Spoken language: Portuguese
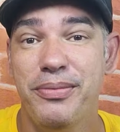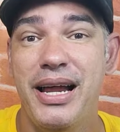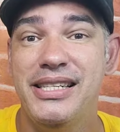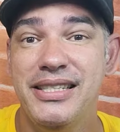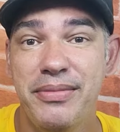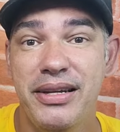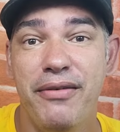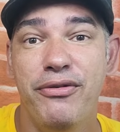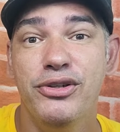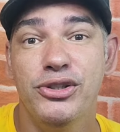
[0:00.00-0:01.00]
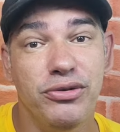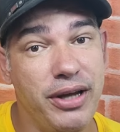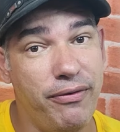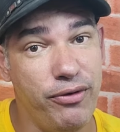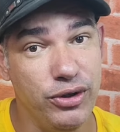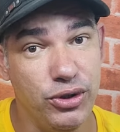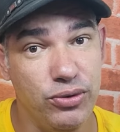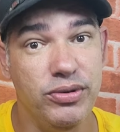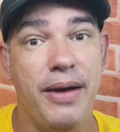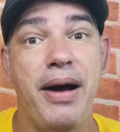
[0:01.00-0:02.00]
para cima da Fussum e a
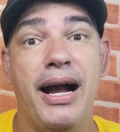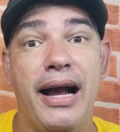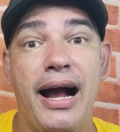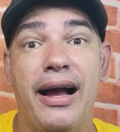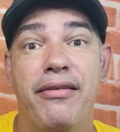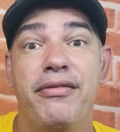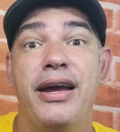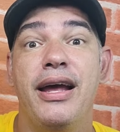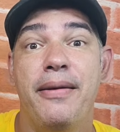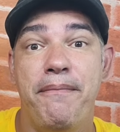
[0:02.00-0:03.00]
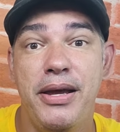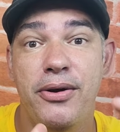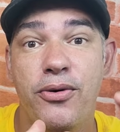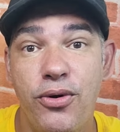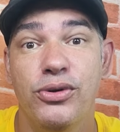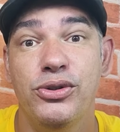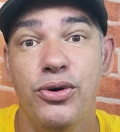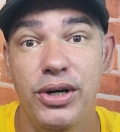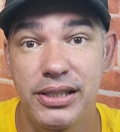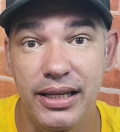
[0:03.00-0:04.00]
Fussum, que é macaca velha, pegou os
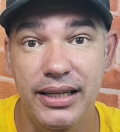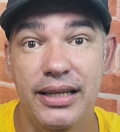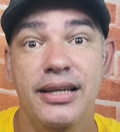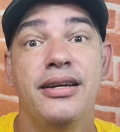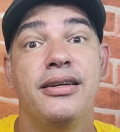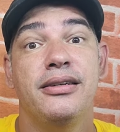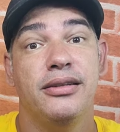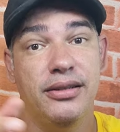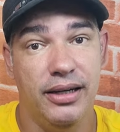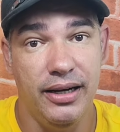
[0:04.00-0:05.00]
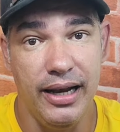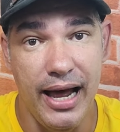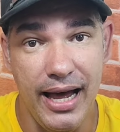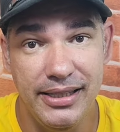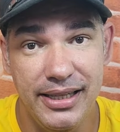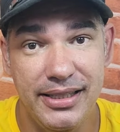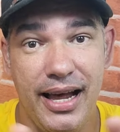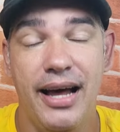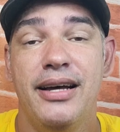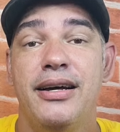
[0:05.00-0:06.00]
dois ali. Graças
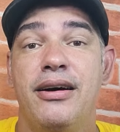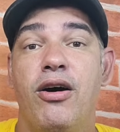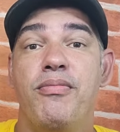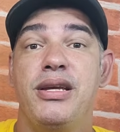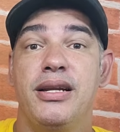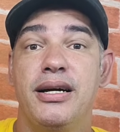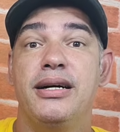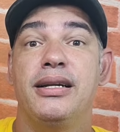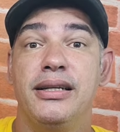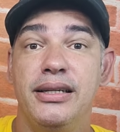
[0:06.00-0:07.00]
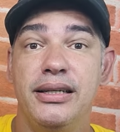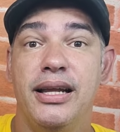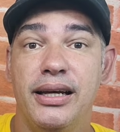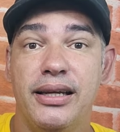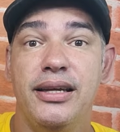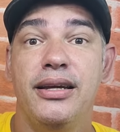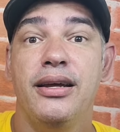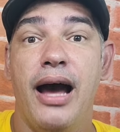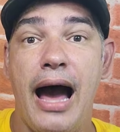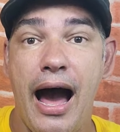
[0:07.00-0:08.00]
a o Miran ali, né, que
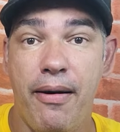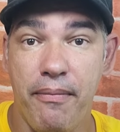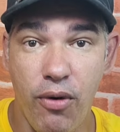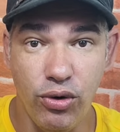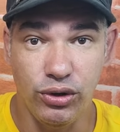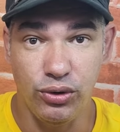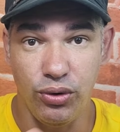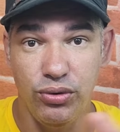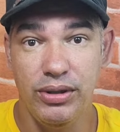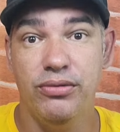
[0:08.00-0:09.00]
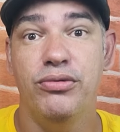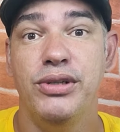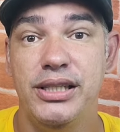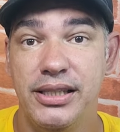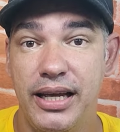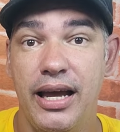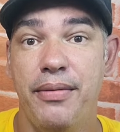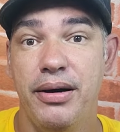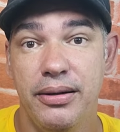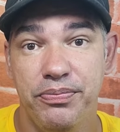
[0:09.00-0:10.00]
armou todo um
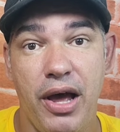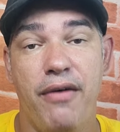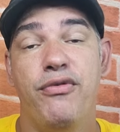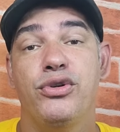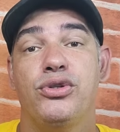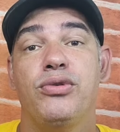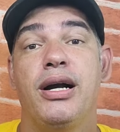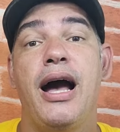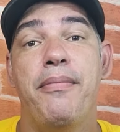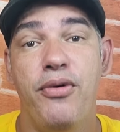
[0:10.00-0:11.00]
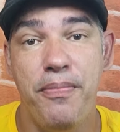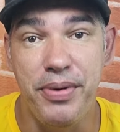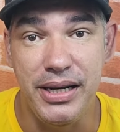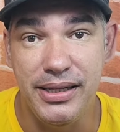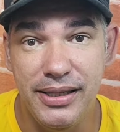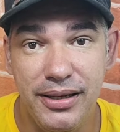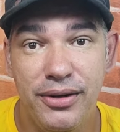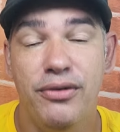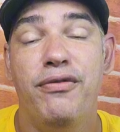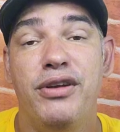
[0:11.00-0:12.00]
esquema, a Fussum acabou presa
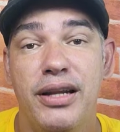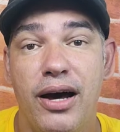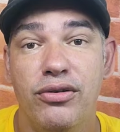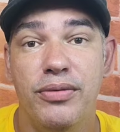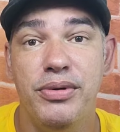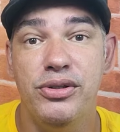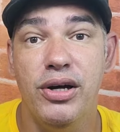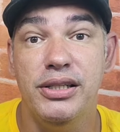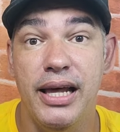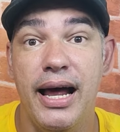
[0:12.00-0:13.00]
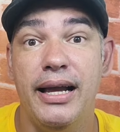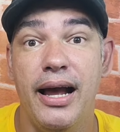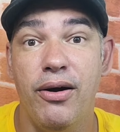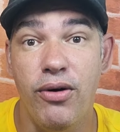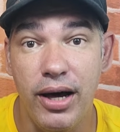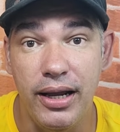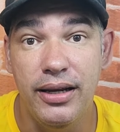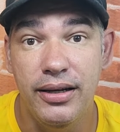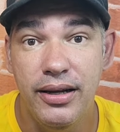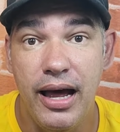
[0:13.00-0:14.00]
no final do episódio. Será que
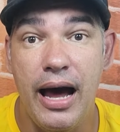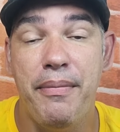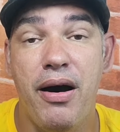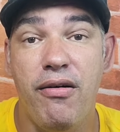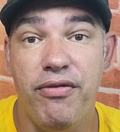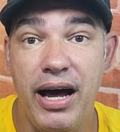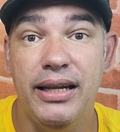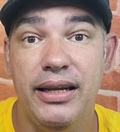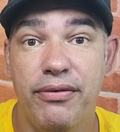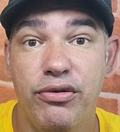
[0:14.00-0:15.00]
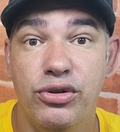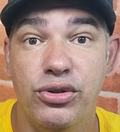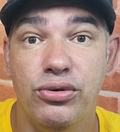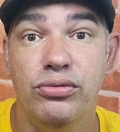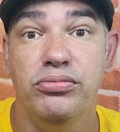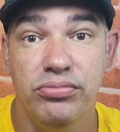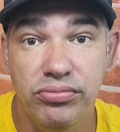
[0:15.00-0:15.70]
agora a malvada da Fussum